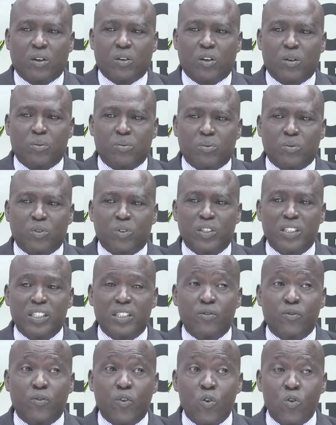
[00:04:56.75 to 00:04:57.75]
comme
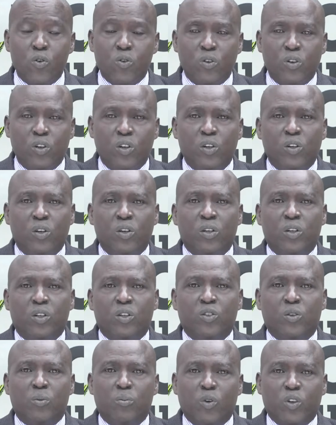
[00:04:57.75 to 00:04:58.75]
niveau
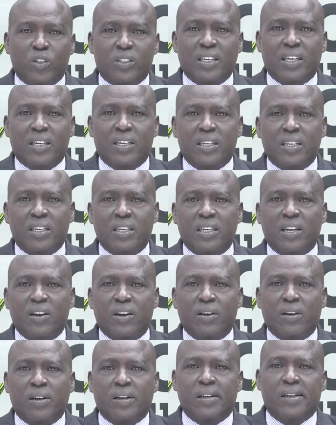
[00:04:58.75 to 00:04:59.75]
le montant
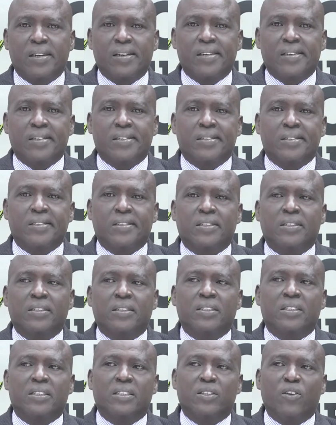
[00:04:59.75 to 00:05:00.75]
des
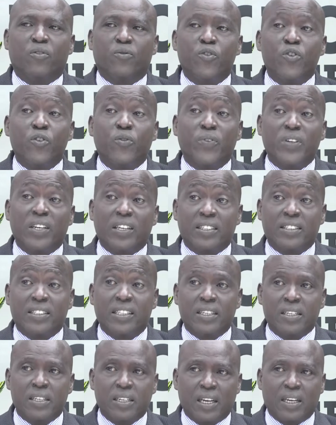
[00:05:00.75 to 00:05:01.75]
de, de, flux
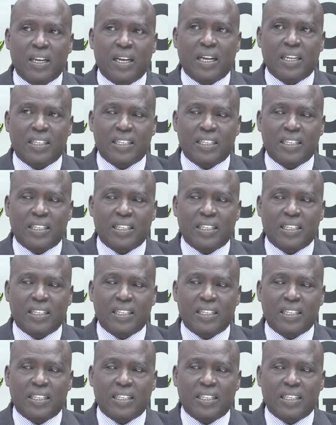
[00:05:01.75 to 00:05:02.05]
financiers à